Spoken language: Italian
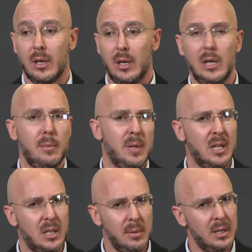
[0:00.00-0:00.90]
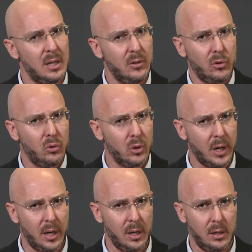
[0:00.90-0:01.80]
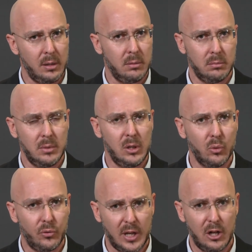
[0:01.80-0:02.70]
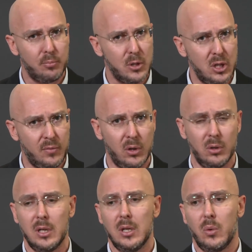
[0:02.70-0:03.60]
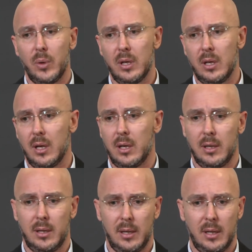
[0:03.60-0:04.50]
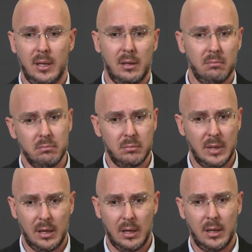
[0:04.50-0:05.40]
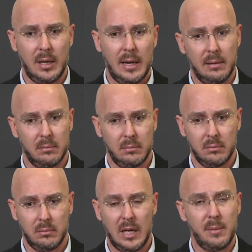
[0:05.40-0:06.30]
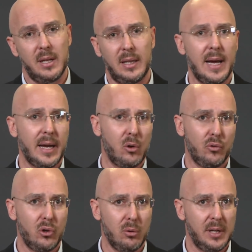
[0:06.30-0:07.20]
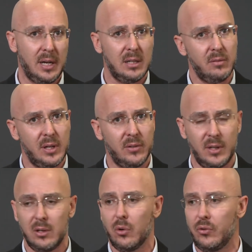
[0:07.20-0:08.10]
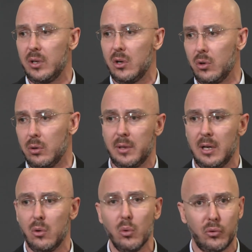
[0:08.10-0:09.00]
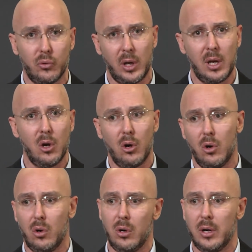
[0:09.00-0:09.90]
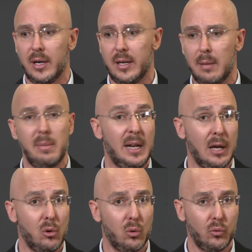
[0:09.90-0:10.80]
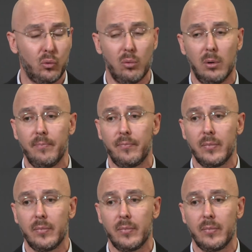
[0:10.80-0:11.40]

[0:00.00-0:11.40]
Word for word: indipendentemente dal settore eh, industriale specifico, quindi eh, nell'alimentare così come nella difesa, così come nel luxury o nei bei largo consumo,